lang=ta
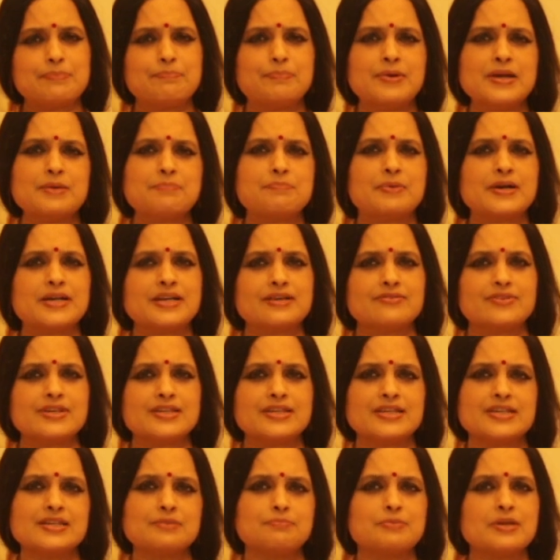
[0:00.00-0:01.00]

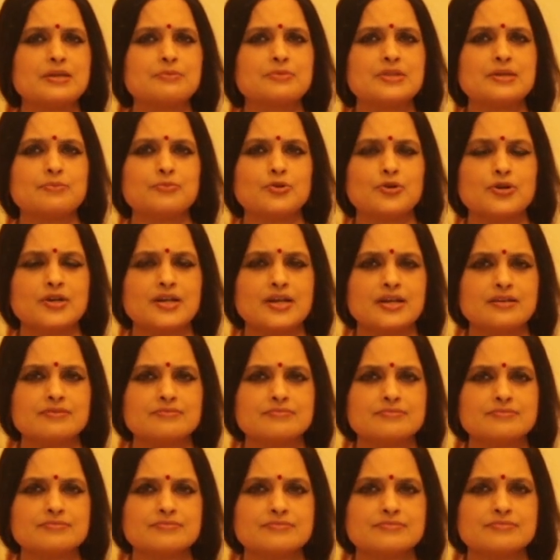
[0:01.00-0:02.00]
எப்படிப்பட்டவன் என்று பெருமிதம் கொண்டான்
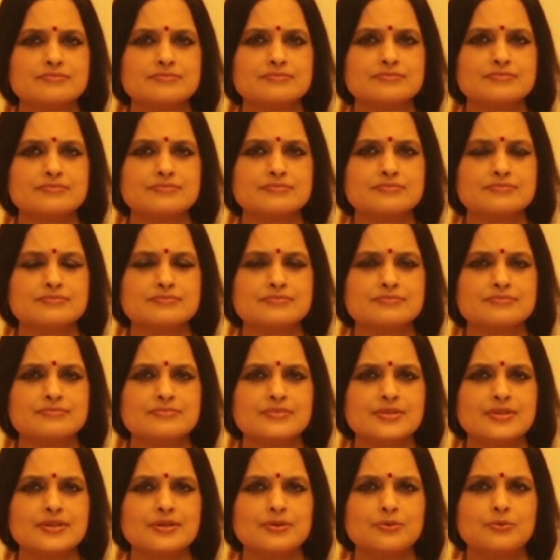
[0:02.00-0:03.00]

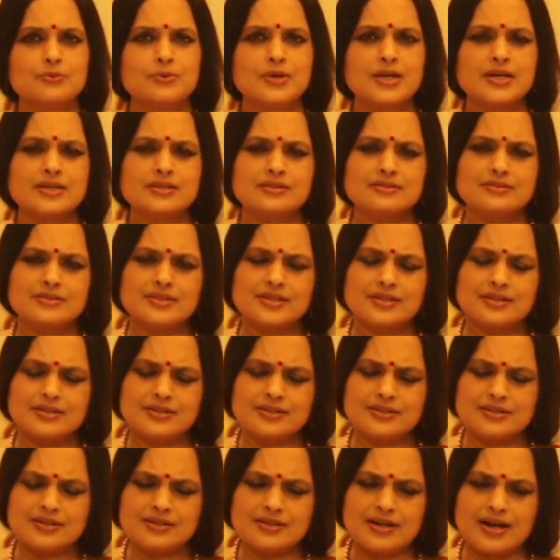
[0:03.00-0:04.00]

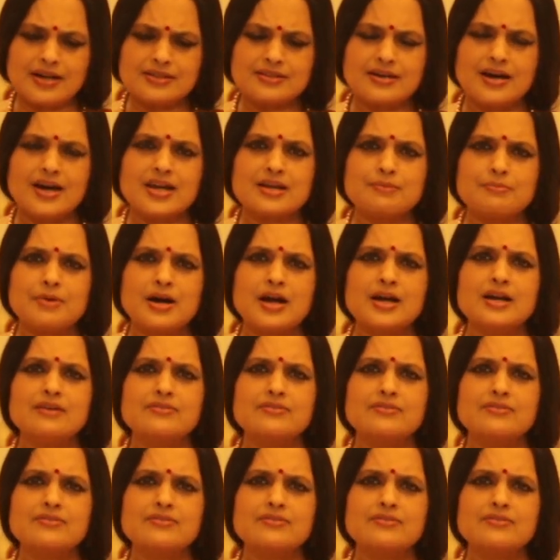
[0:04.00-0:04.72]
உலகத்திற்கு ஆதாரமாக